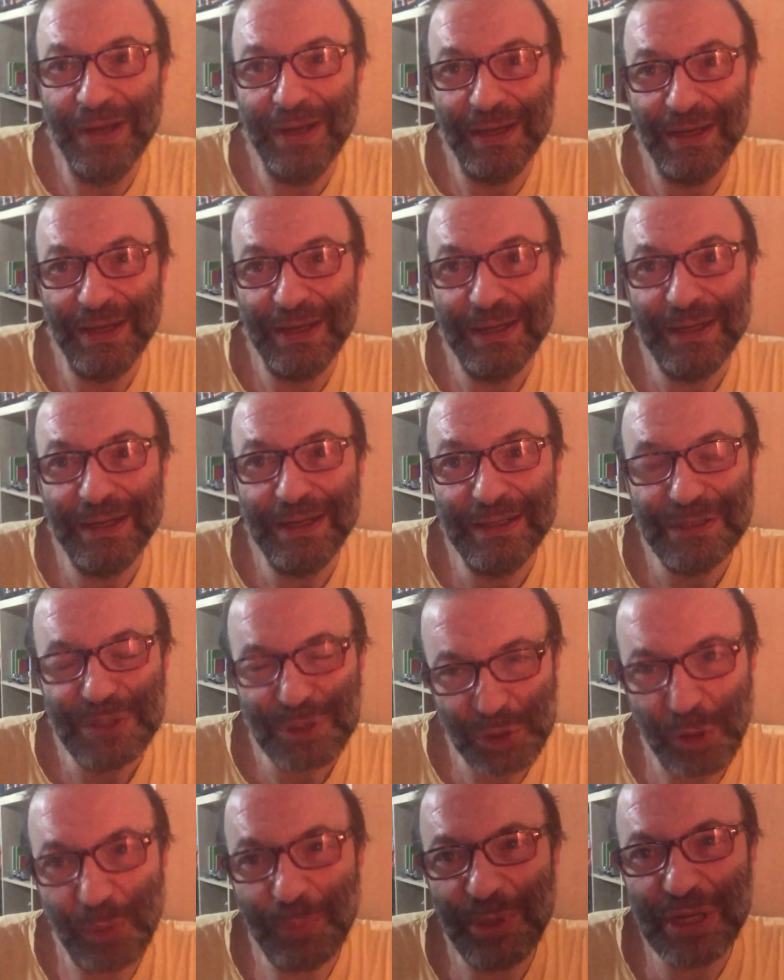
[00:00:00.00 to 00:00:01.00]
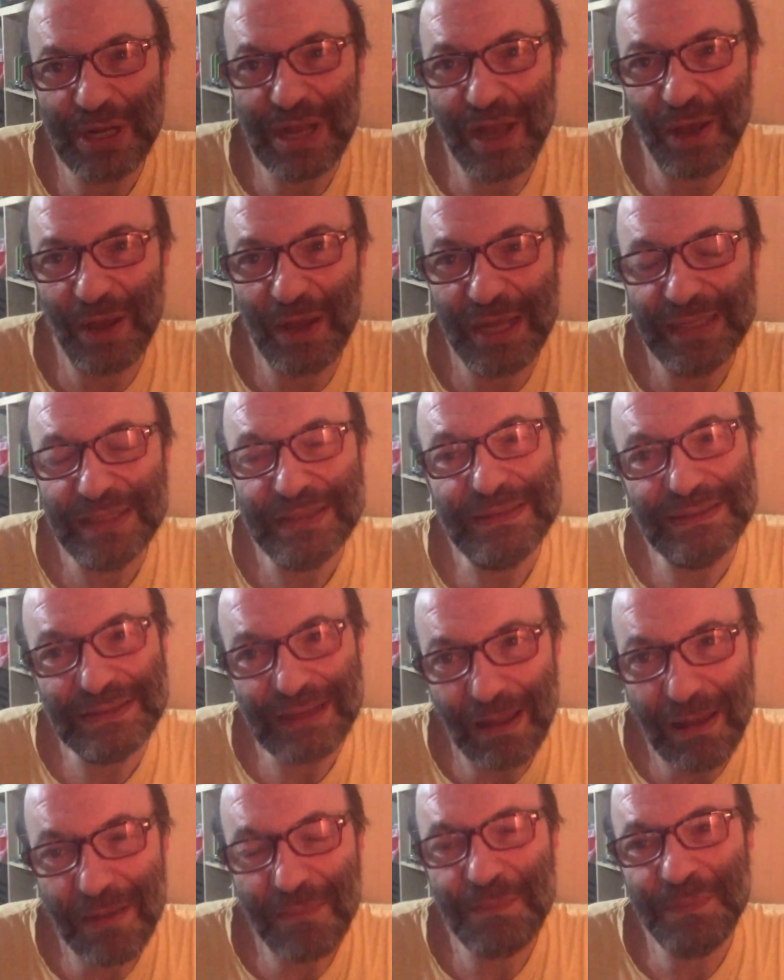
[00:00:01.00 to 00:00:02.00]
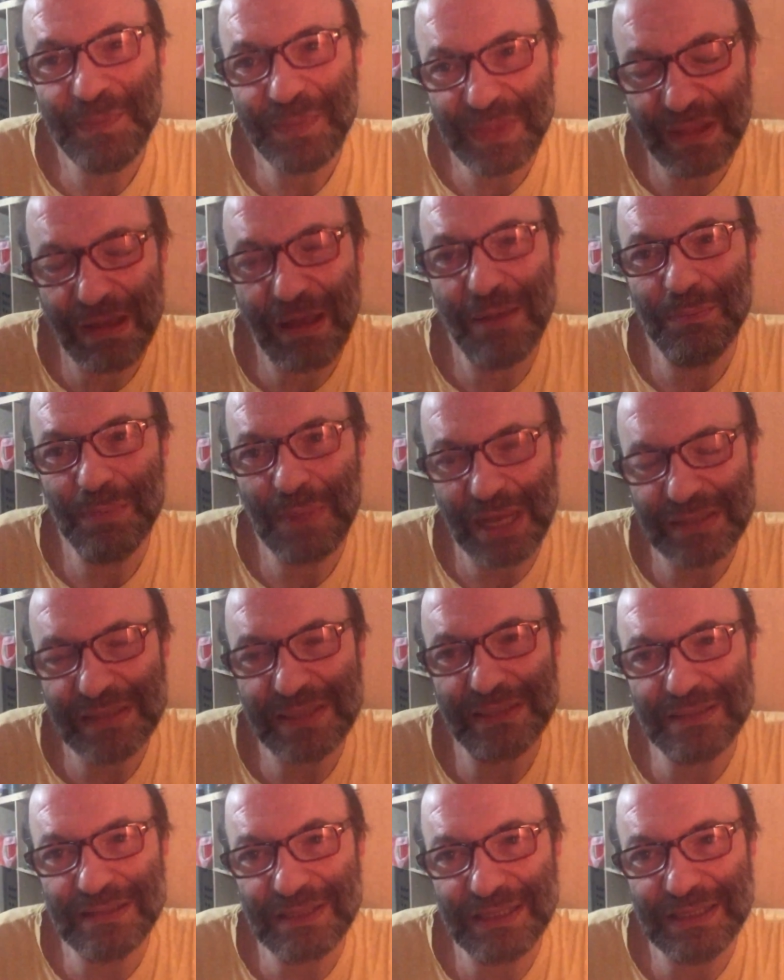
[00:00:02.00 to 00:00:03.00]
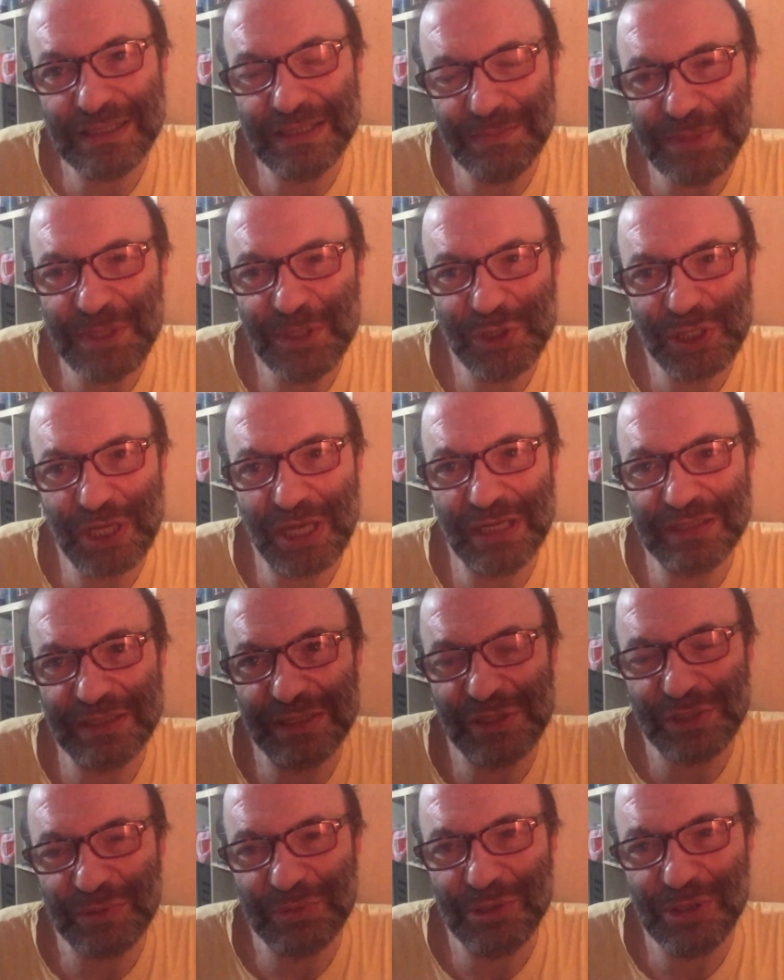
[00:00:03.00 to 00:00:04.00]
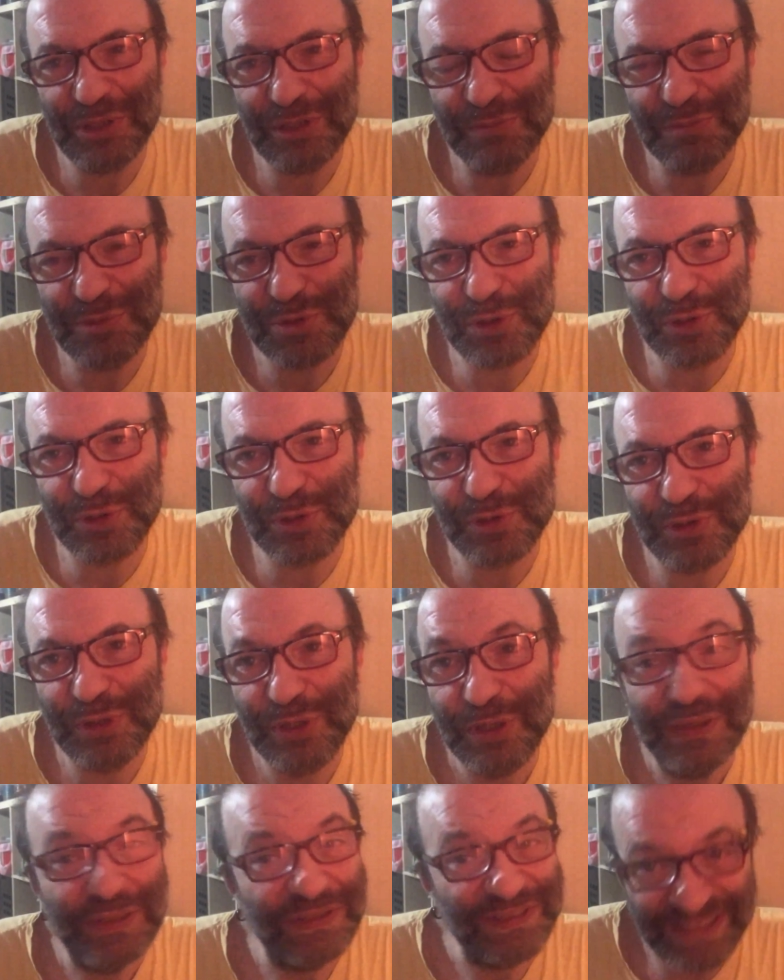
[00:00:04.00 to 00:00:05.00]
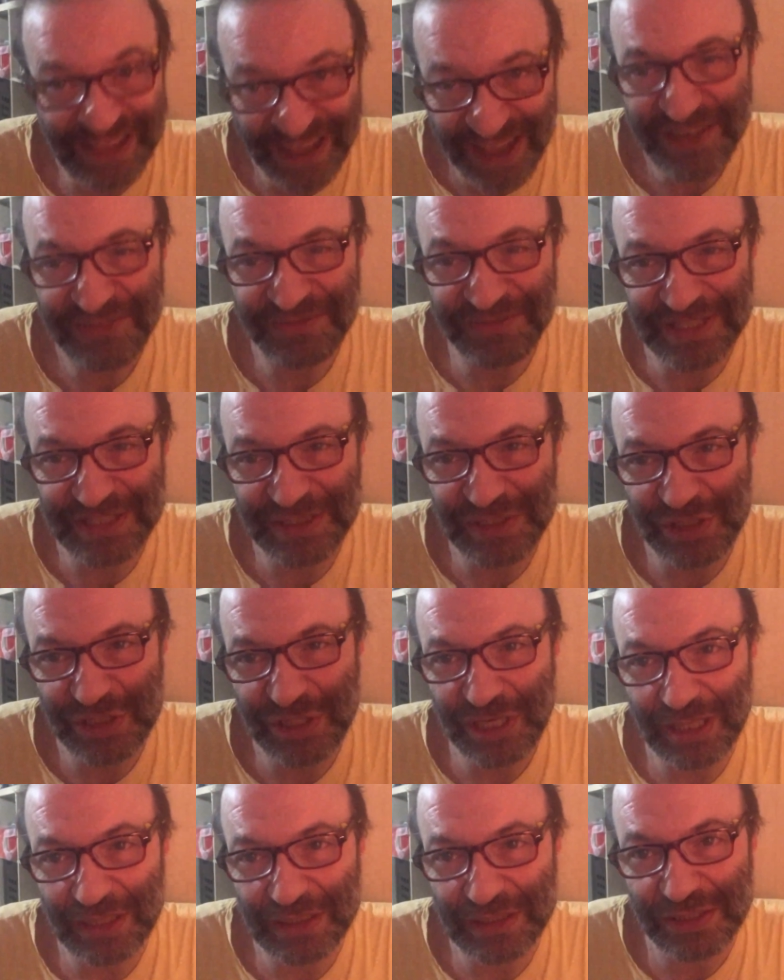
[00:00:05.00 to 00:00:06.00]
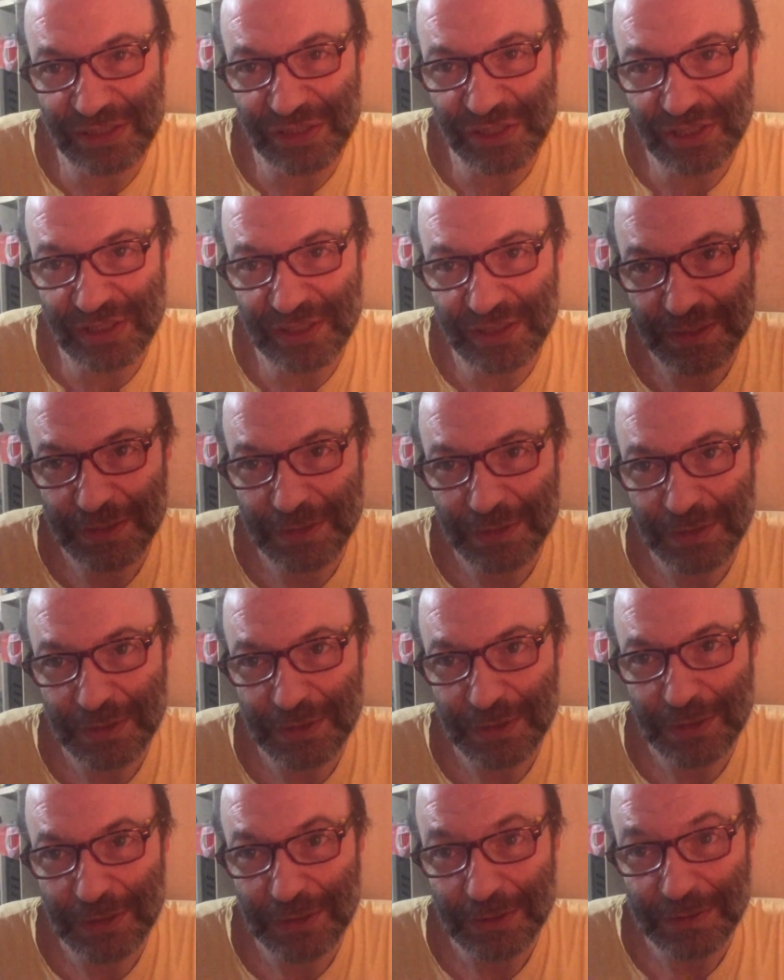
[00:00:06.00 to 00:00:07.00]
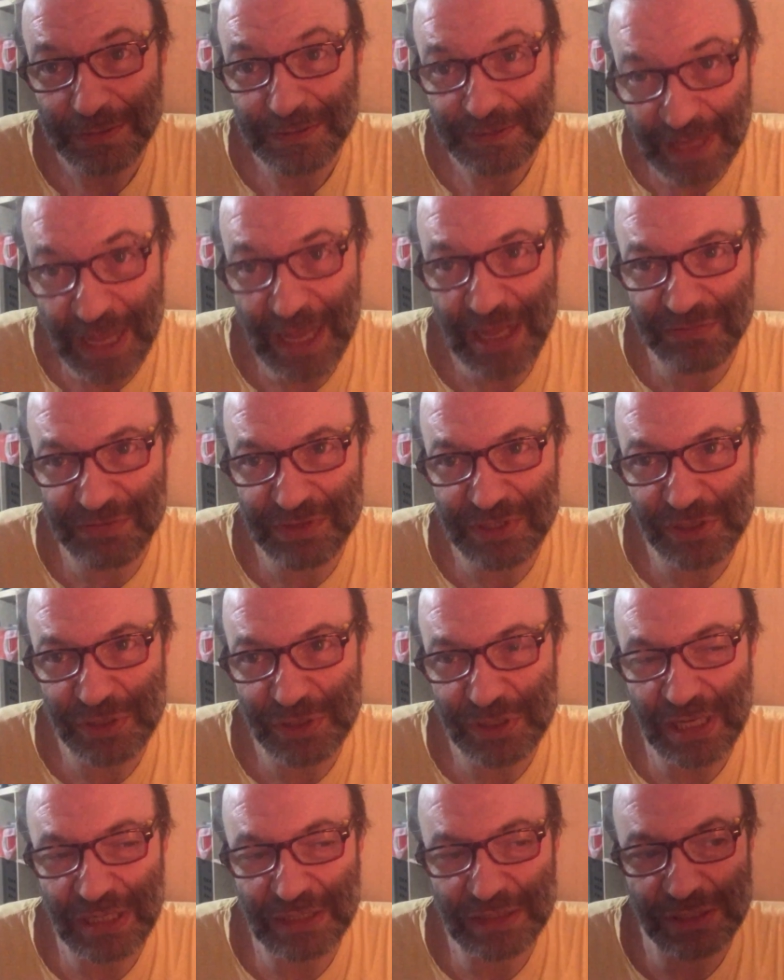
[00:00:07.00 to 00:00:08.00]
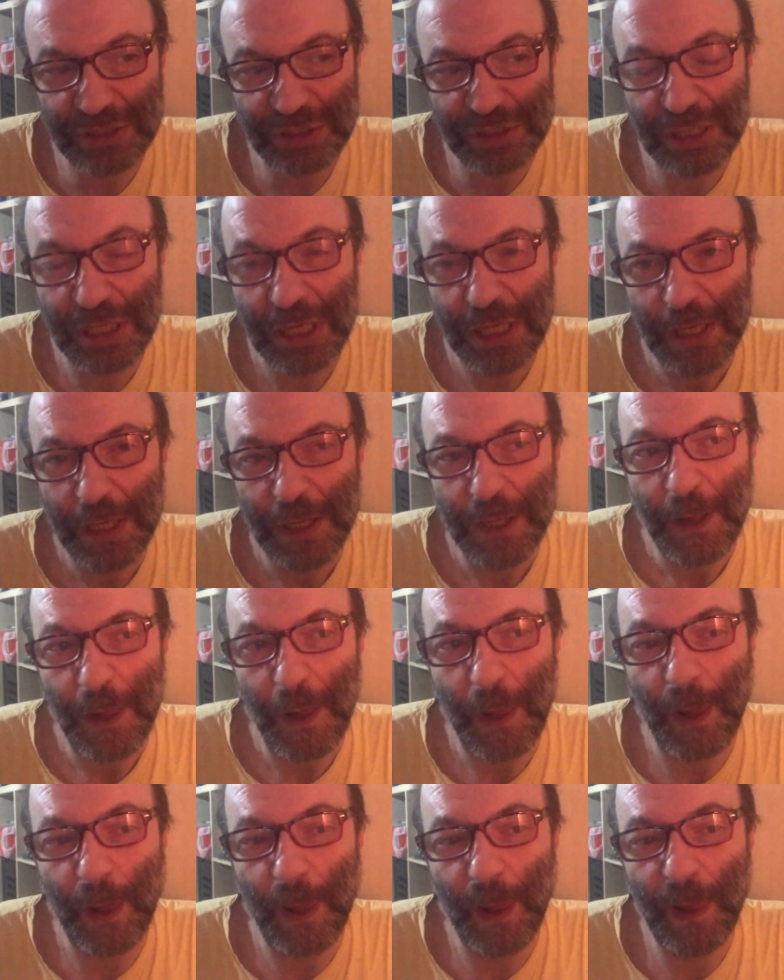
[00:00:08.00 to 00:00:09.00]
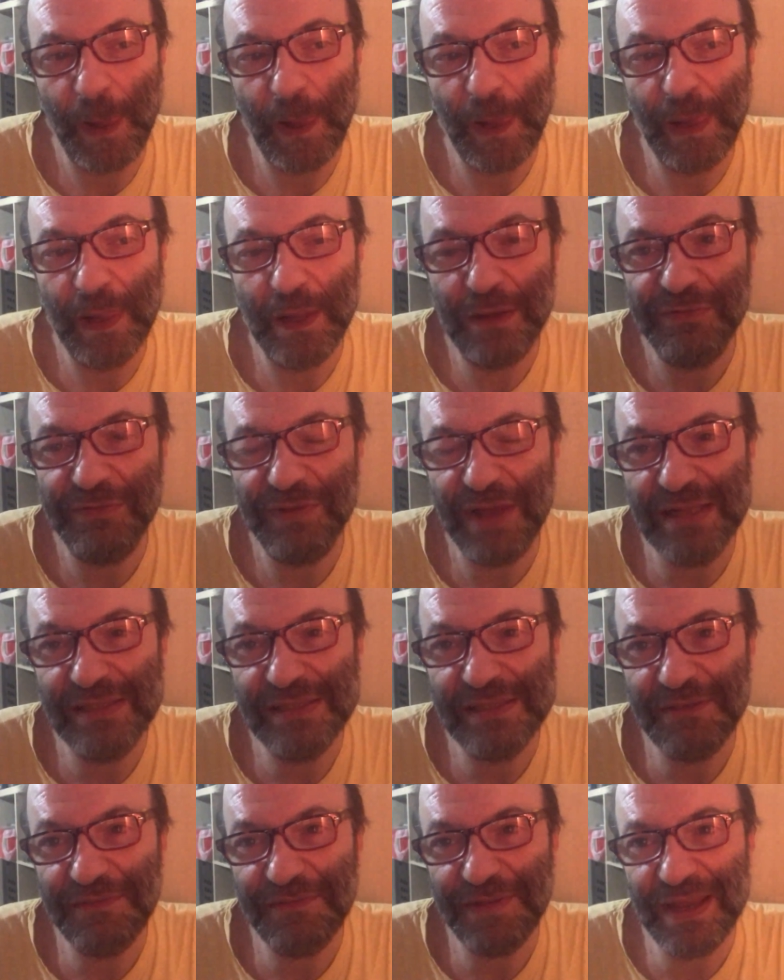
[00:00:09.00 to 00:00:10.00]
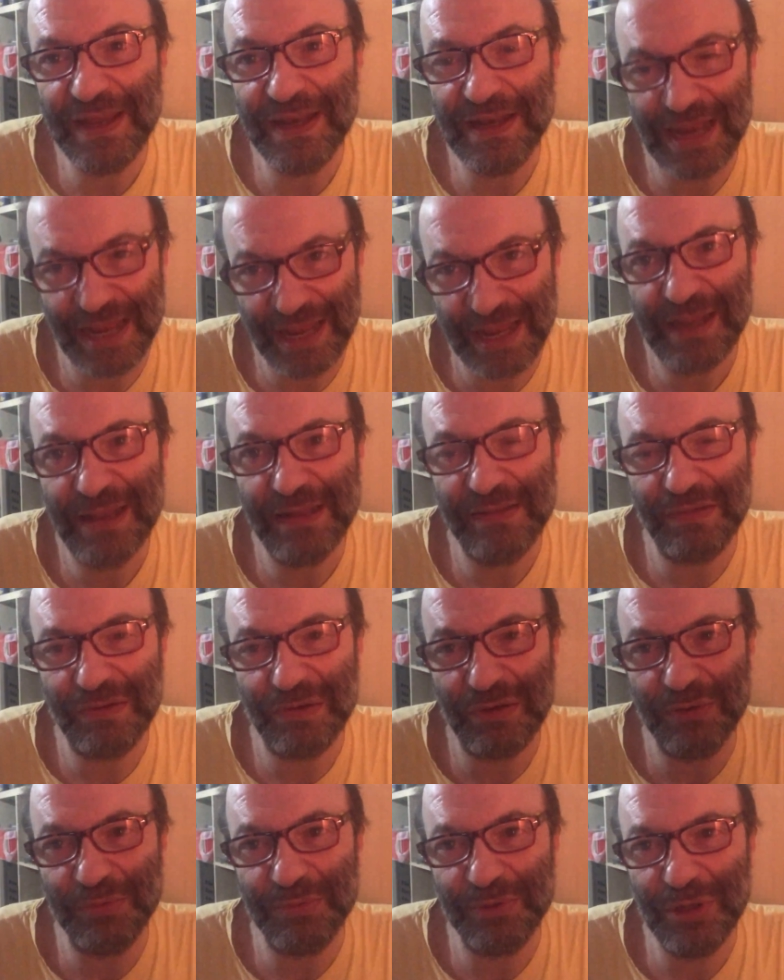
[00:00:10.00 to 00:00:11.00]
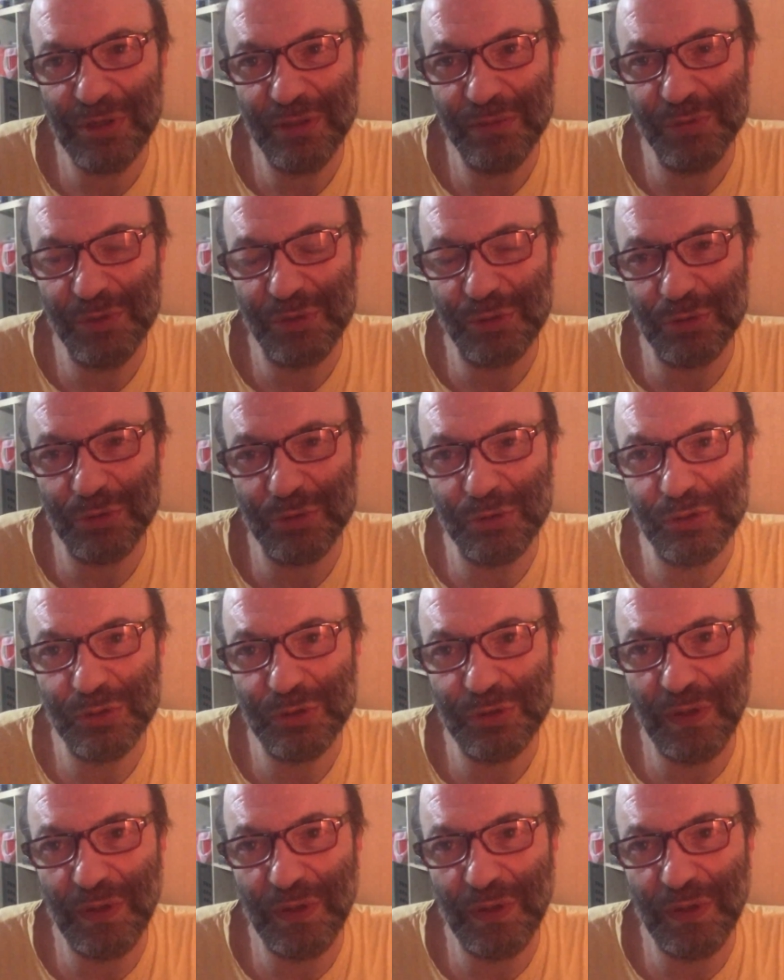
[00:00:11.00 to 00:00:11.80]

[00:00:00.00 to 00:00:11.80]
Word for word: Aa, Schopenhauer tam tam aslında kimin çağdaşı biliyor musunuz? Darwin'in çağdaşı. Darwin'in çağdaşı. Aa, felsefeye neyi getiriyor biliyor musunuz?